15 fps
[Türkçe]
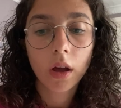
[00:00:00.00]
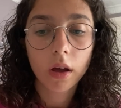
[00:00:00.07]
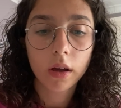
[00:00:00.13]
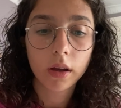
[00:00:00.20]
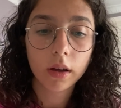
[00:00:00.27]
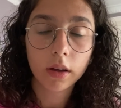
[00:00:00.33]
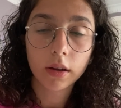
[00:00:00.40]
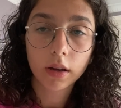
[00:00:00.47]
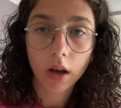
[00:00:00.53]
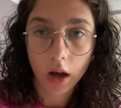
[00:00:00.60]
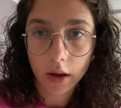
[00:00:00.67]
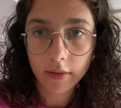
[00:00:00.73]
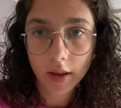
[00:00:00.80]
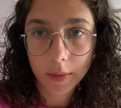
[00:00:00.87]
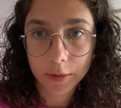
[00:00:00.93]
E,
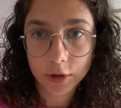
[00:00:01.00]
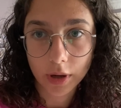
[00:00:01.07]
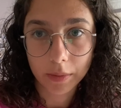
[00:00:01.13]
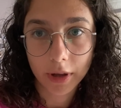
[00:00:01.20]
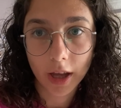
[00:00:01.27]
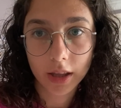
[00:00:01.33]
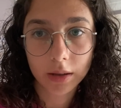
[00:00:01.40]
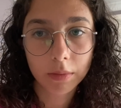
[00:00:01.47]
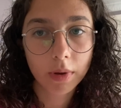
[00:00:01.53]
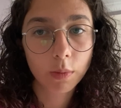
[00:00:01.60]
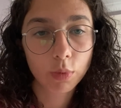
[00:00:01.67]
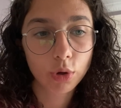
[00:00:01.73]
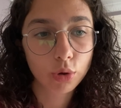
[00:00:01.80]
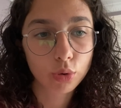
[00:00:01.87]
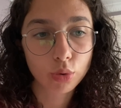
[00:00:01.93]
kahve yapacağım kendime
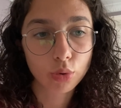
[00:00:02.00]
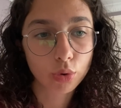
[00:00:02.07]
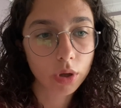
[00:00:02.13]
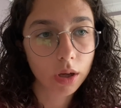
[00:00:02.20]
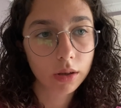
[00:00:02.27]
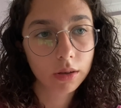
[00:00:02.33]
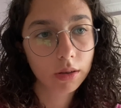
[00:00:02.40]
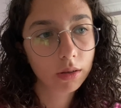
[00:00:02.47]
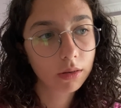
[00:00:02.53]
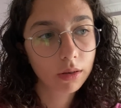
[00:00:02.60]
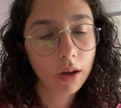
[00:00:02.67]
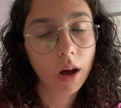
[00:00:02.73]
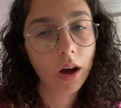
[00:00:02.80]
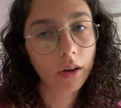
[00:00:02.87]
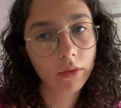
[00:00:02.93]
biliyorsunuz yani
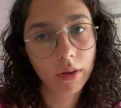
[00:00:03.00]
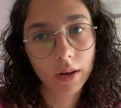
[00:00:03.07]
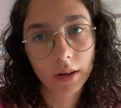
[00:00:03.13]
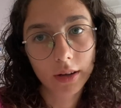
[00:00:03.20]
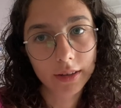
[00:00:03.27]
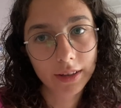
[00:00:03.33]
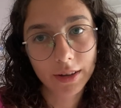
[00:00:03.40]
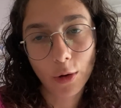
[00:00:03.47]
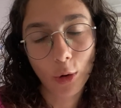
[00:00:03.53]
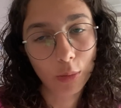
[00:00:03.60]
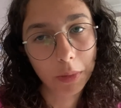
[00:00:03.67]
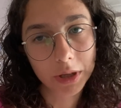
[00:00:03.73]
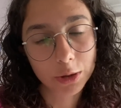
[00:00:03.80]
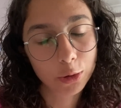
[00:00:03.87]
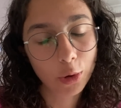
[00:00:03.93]
kahve. Hani
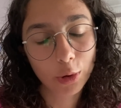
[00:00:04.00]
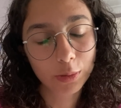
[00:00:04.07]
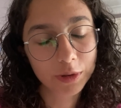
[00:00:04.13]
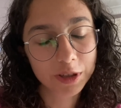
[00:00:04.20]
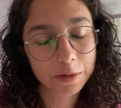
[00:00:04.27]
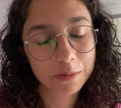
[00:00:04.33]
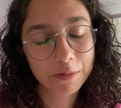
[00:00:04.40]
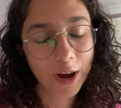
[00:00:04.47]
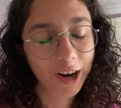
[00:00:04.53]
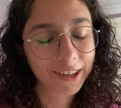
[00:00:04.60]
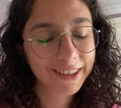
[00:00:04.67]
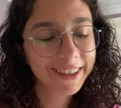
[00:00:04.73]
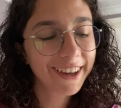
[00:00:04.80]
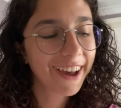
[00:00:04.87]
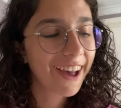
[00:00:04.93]
olmazsa olmazım
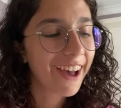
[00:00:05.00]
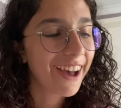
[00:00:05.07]
artık.